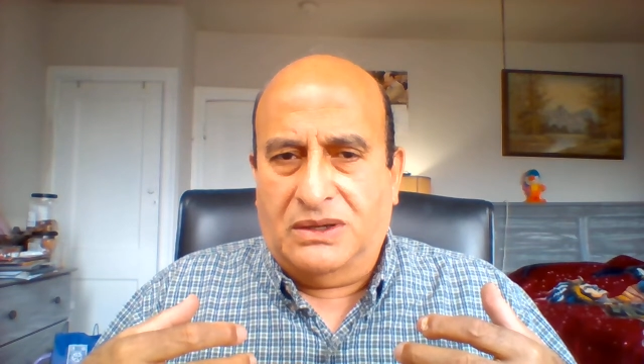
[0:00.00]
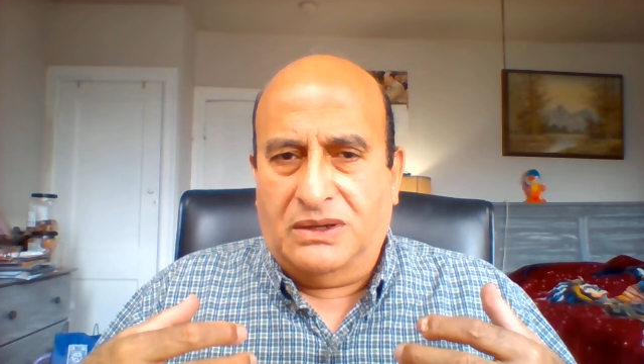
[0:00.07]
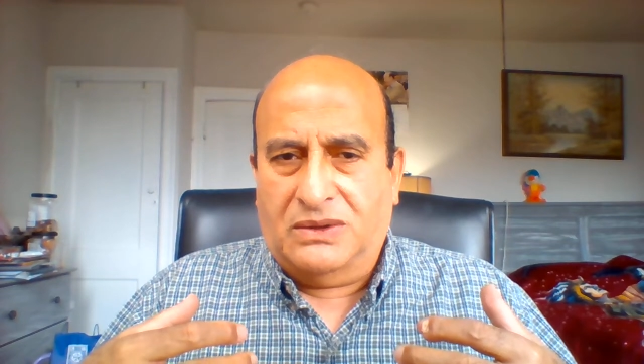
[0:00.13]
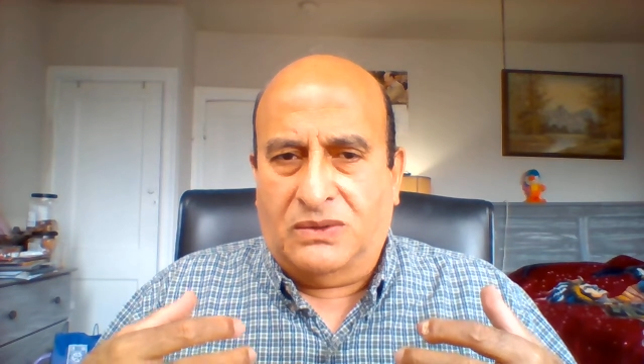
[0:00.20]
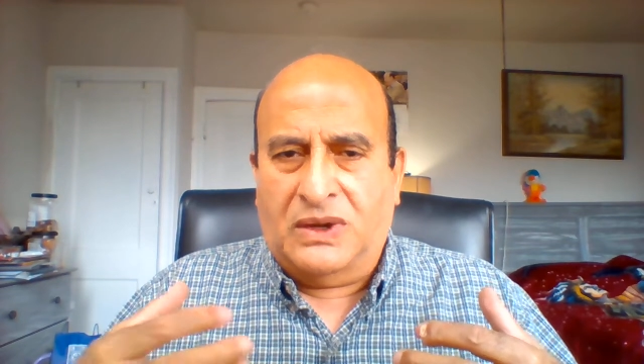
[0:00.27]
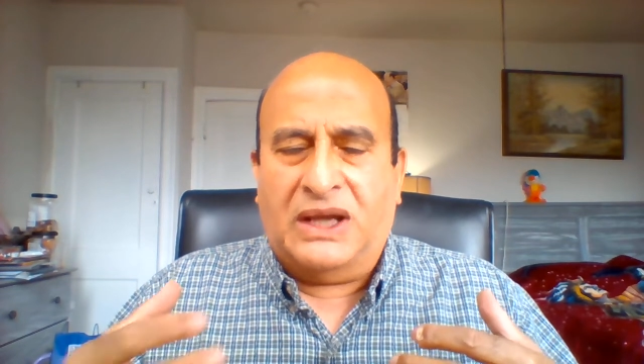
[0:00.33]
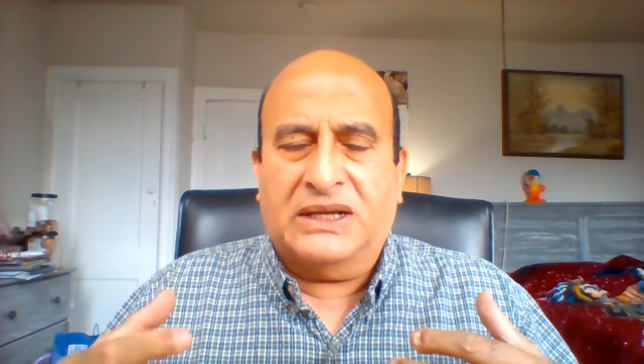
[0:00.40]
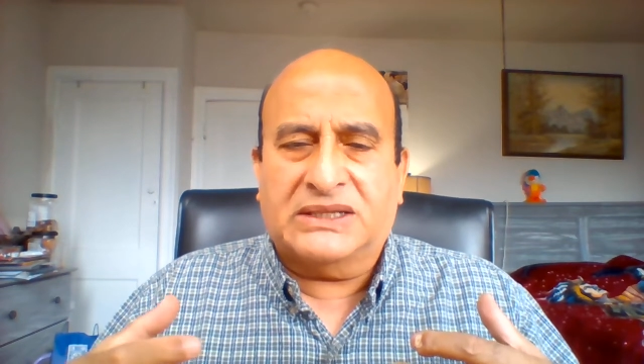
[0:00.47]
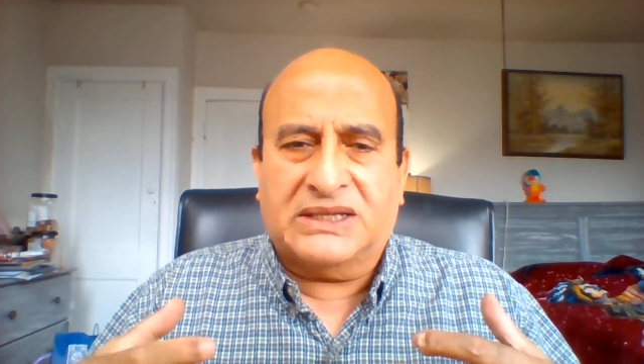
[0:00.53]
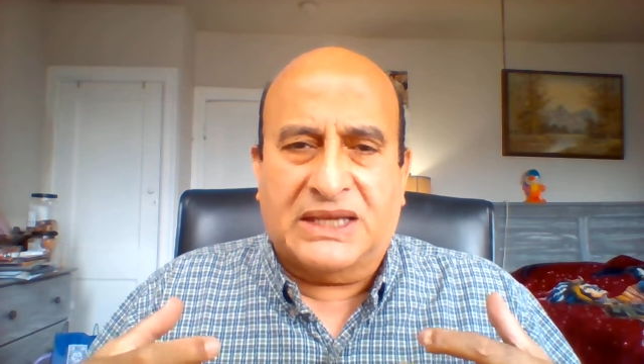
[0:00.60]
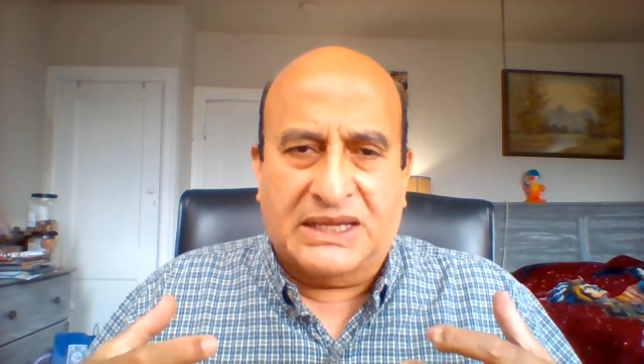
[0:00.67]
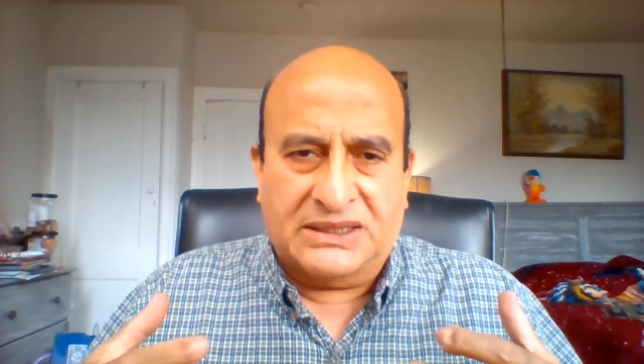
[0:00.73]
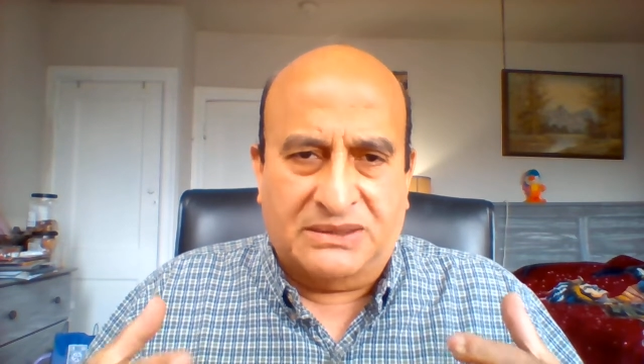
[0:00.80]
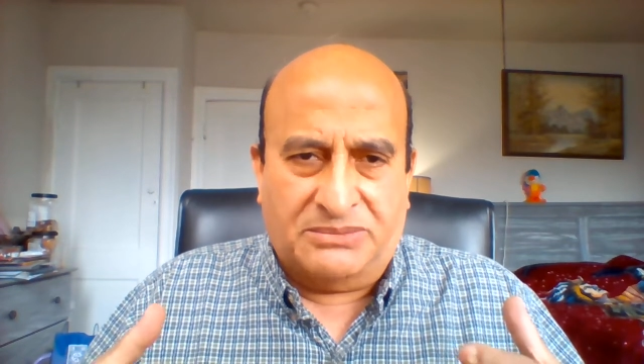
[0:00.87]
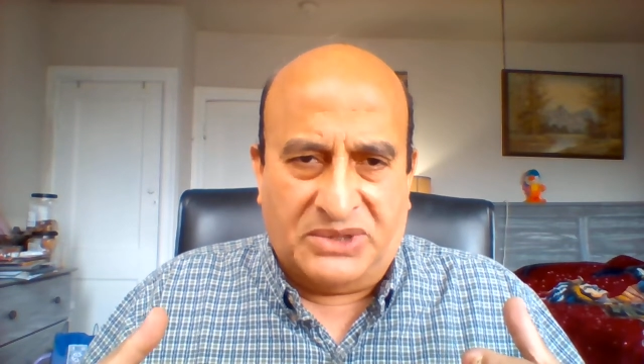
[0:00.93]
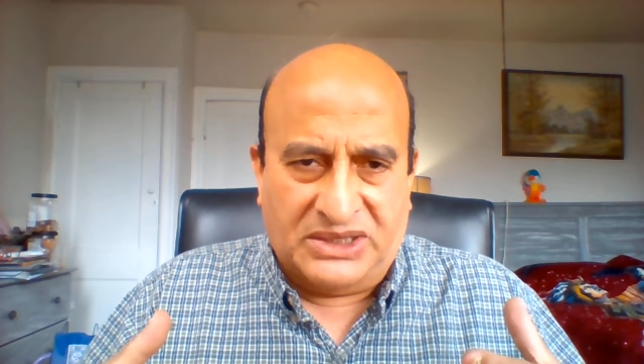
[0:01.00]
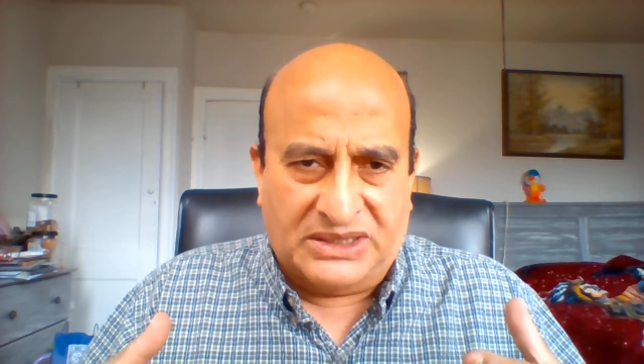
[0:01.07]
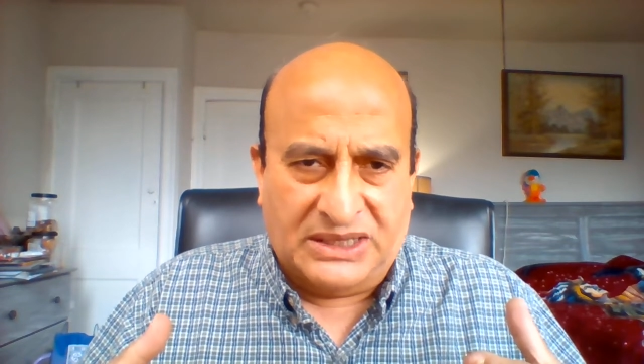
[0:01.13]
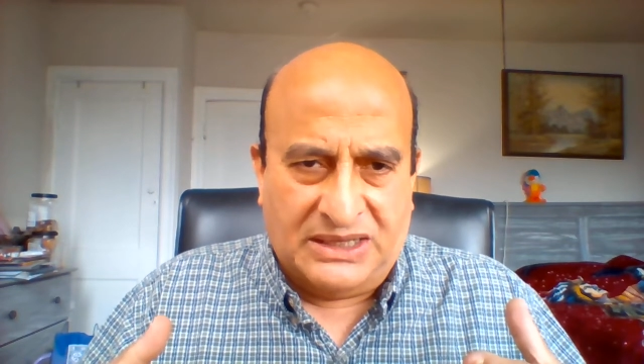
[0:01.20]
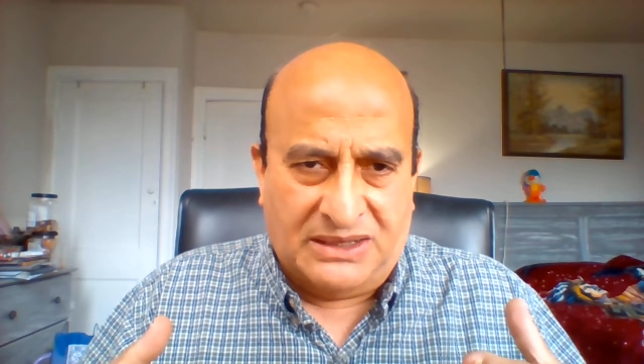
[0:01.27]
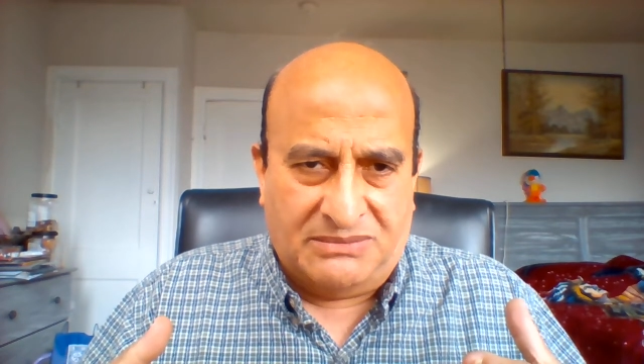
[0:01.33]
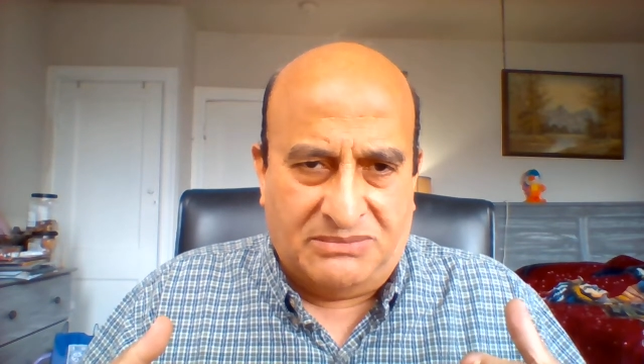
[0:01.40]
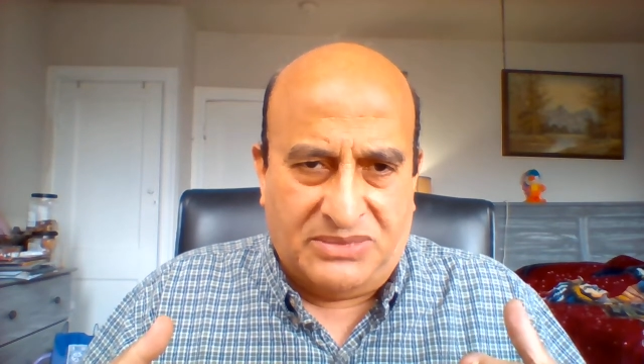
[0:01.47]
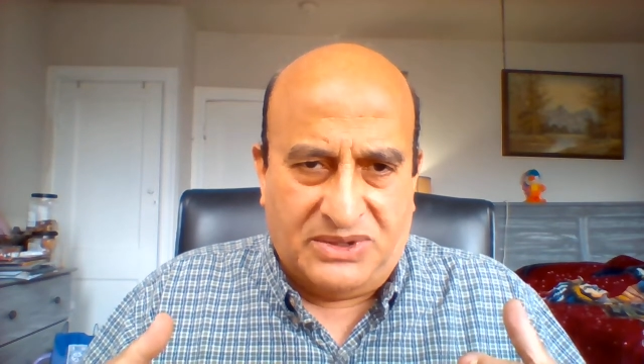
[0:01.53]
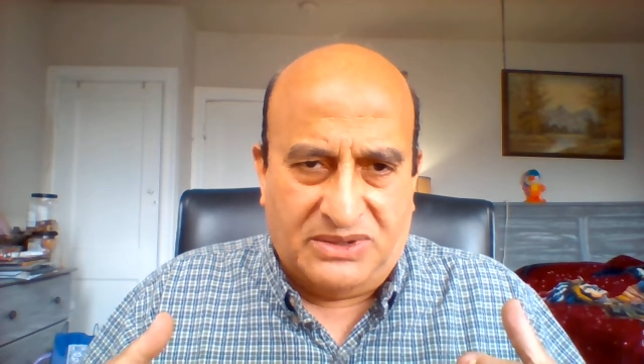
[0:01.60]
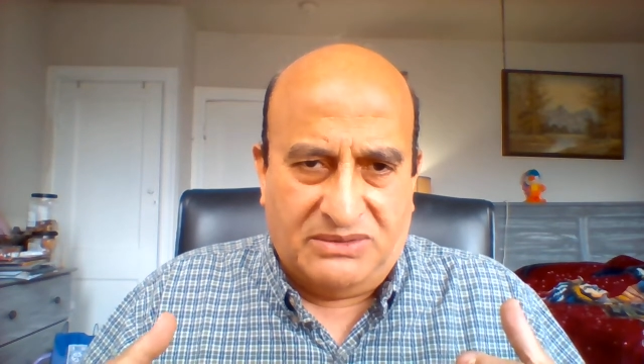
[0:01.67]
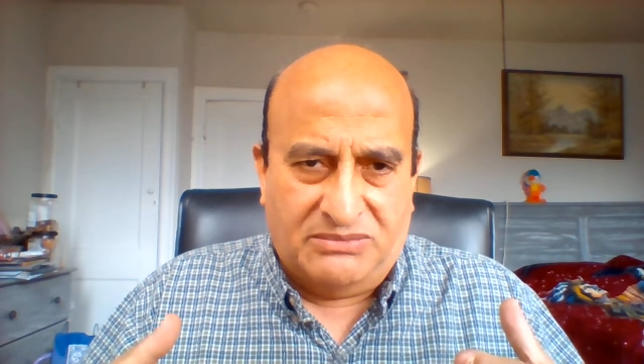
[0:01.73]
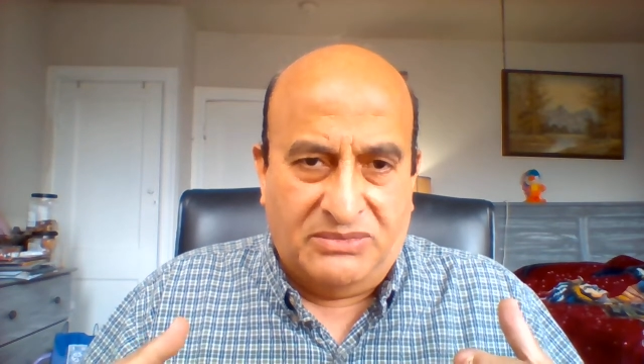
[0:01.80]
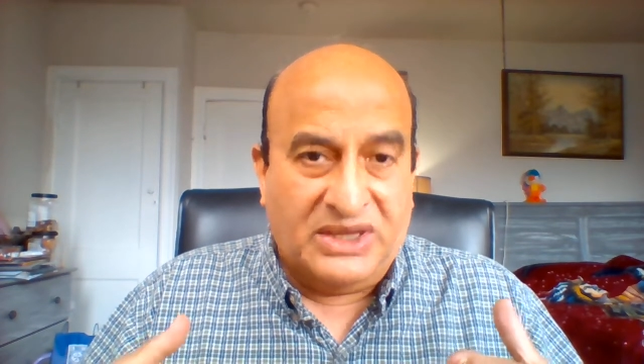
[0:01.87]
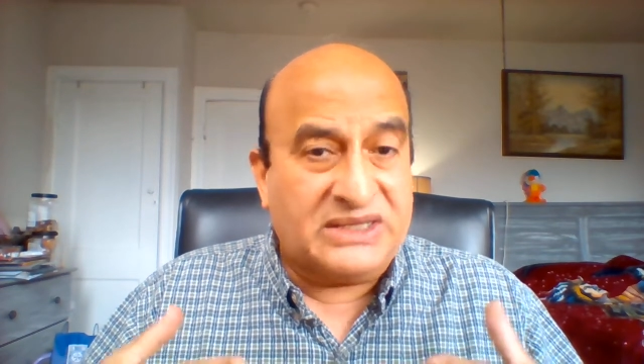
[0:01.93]
واحد كاتب كتاب
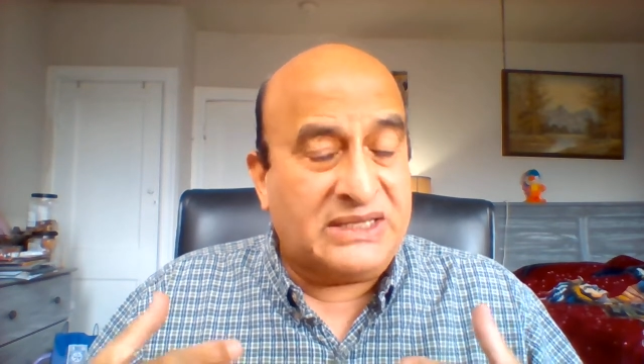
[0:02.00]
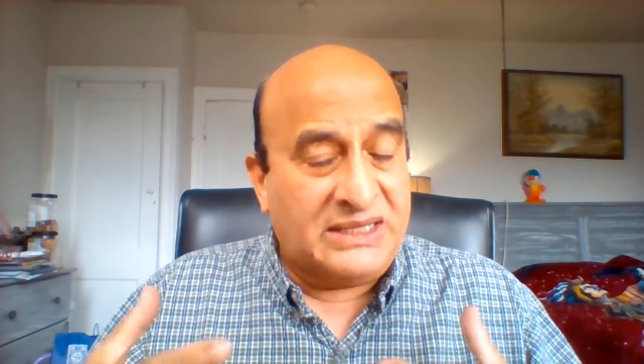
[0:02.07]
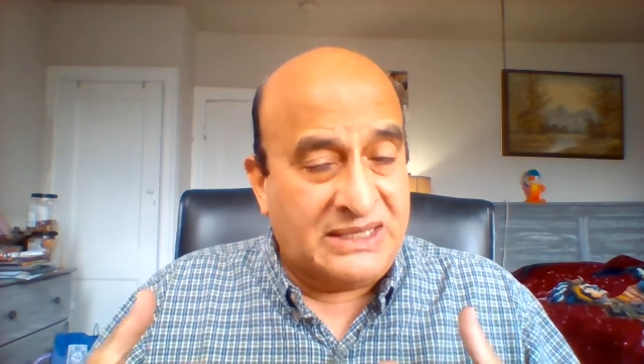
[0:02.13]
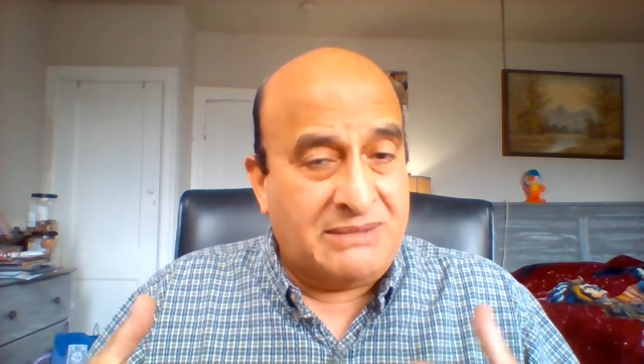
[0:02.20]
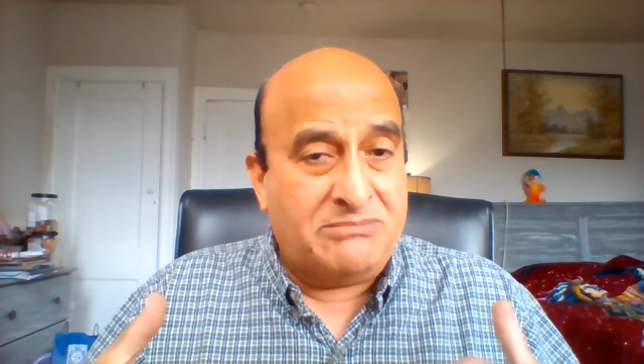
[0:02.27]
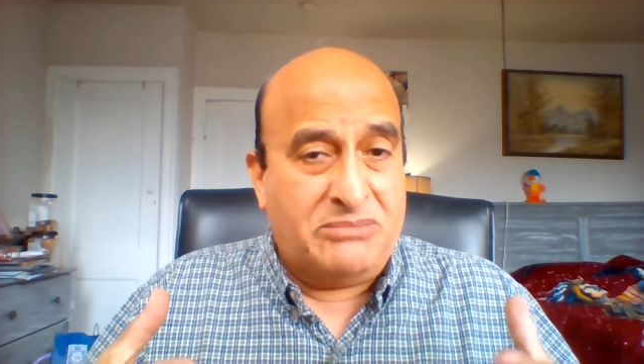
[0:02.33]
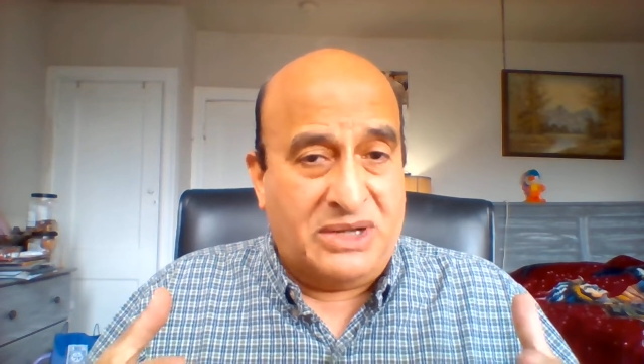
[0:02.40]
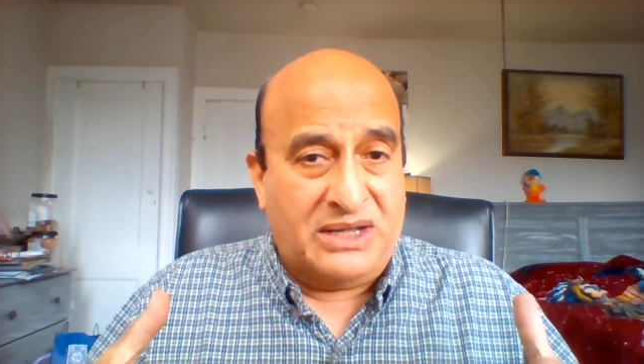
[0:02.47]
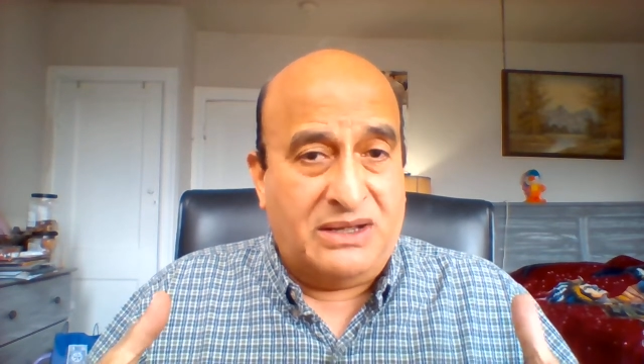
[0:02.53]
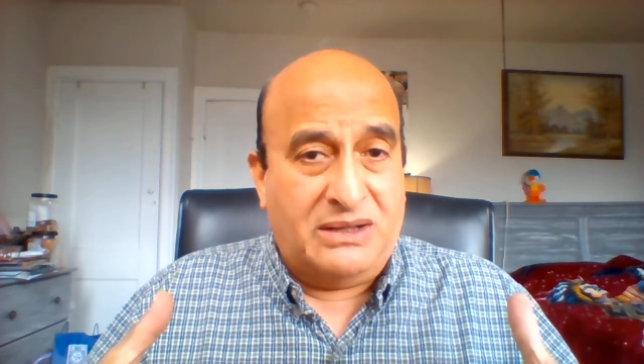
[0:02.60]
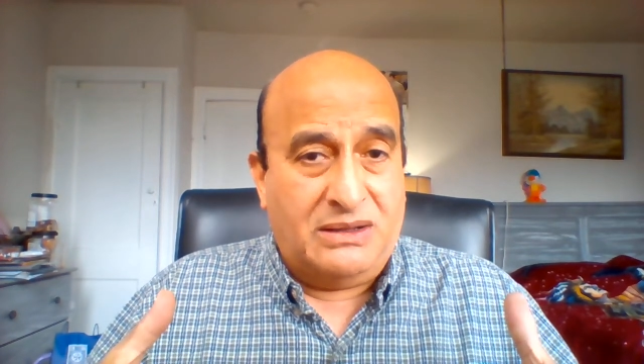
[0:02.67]
بيتنبأ